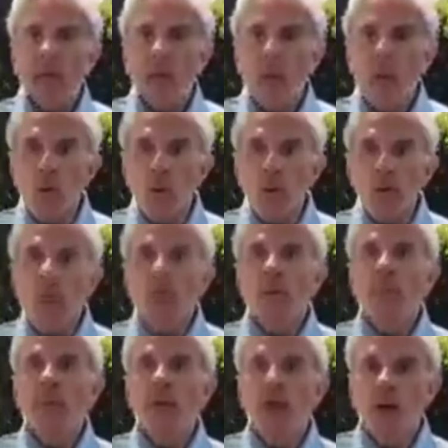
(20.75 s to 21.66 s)

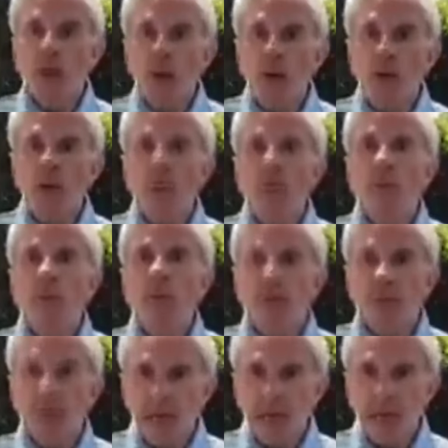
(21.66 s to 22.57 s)
un mejor
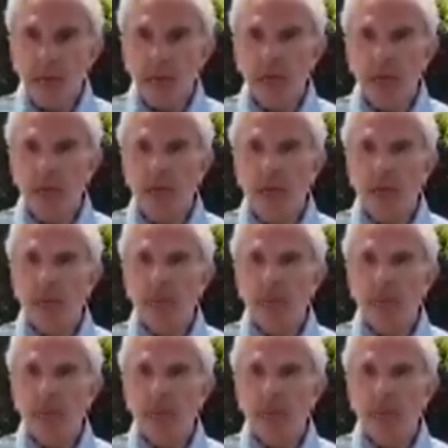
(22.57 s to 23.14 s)
proyecto,